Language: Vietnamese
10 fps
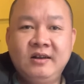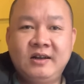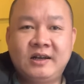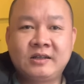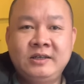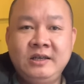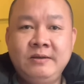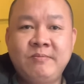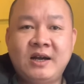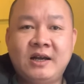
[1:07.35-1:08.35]
À, khi
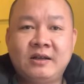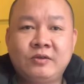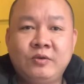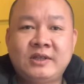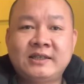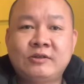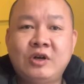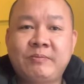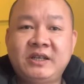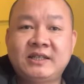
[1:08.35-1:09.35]
mà tôi, tại sao tôi
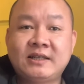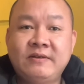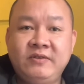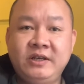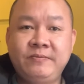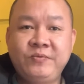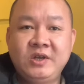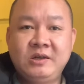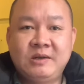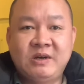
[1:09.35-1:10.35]
lập kênh Chang ti vi,
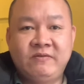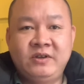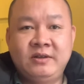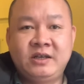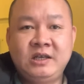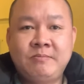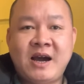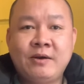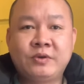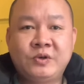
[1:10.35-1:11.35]
là bởi vì khi
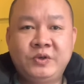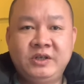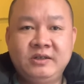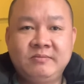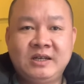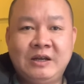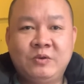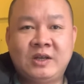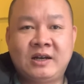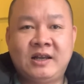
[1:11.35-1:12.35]
ba của tôi ấy, bắt
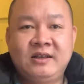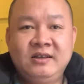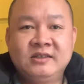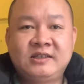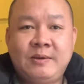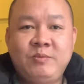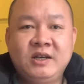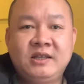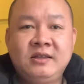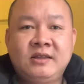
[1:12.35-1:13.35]
đầu rằng là xem những
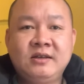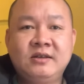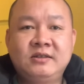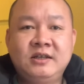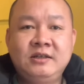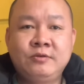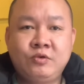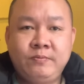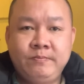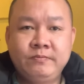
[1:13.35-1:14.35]
cái tin tức ở trên
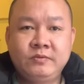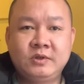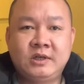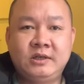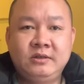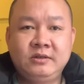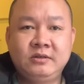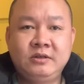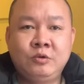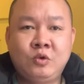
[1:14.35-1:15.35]
YouTube, đấy,
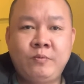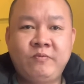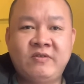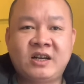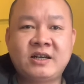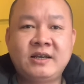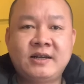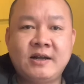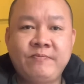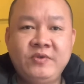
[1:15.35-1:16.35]
YouTube và các kênh
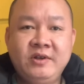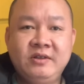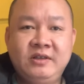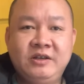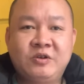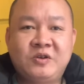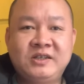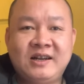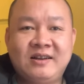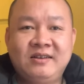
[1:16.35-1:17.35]
khác, thì có nói
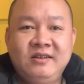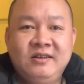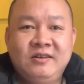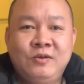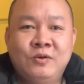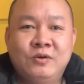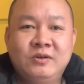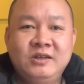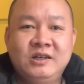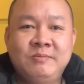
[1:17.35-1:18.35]
rằng là ồ,
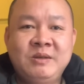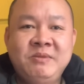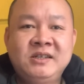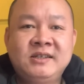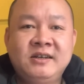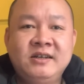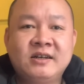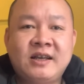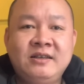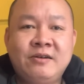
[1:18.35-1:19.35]
ở bên biên giới
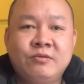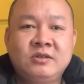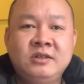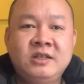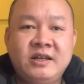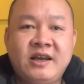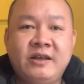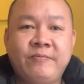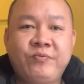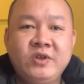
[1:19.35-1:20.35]
đang đánh nhau như thế
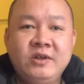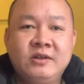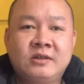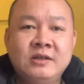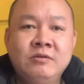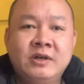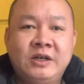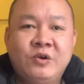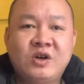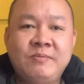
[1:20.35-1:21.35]
này, là tướng của Ấn
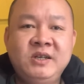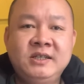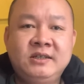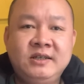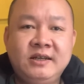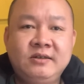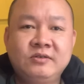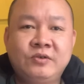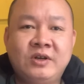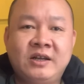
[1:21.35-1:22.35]
Độ đã bị giết chết,
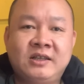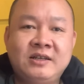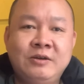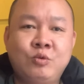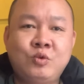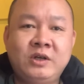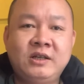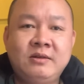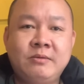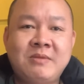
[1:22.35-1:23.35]
rồi là người ta điều quân đến
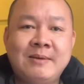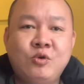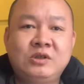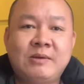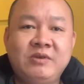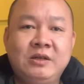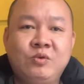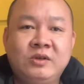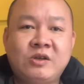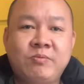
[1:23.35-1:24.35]
ba bốn trăm nghìn
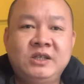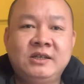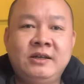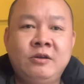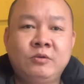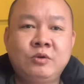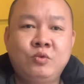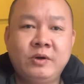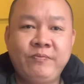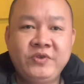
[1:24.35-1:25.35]
quân dọc biên giới Ấn Độ Trung
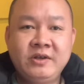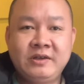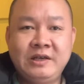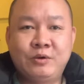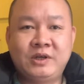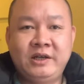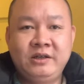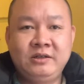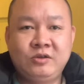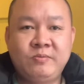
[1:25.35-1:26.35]
Quốc, kiểu thế.
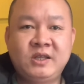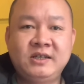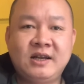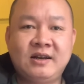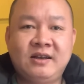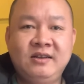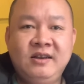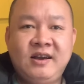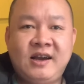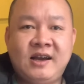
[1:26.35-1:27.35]
Thì tôi mới thấy rằng là
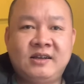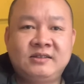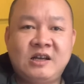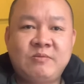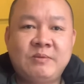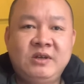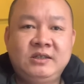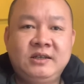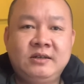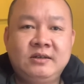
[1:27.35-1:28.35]
à, sao mà bên
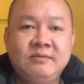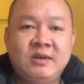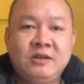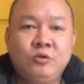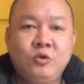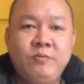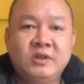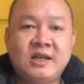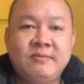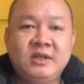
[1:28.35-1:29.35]
trên mạng YouTube người
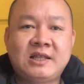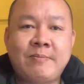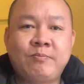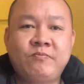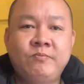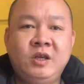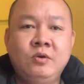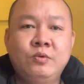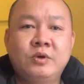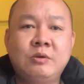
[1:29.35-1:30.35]
ta bị tạt ví
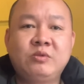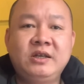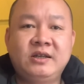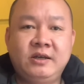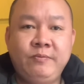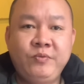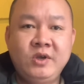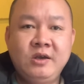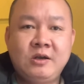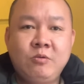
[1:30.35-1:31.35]
lù cái thông tin thế,
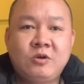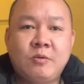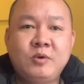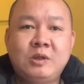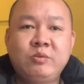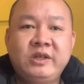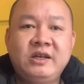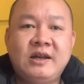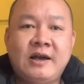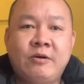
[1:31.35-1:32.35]
không có một cái thông
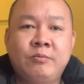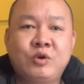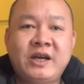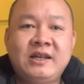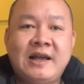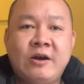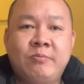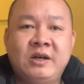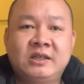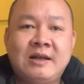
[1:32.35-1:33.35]
tin nào, một kênh nào
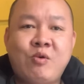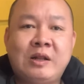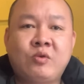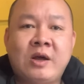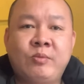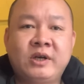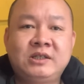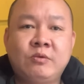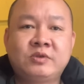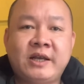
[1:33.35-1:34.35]
mà người ta hoàn toàn một cách
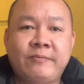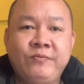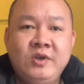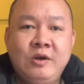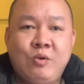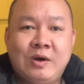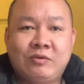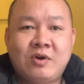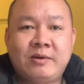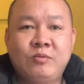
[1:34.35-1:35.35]
trong sạch, hoàn
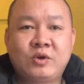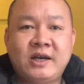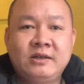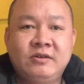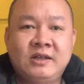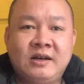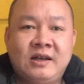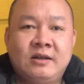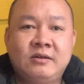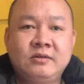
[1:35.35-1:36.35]
toàn một cách gọi rằng
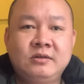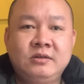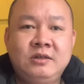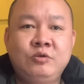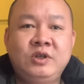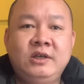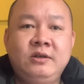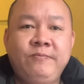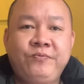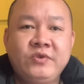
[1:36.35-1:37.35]
là tiêu chí
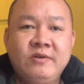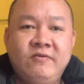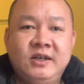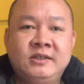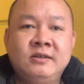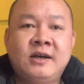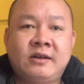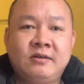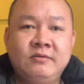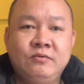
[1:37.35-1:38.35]
về sự thật
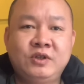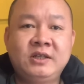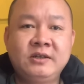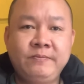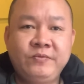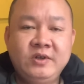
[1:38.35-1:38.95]
của tin tức.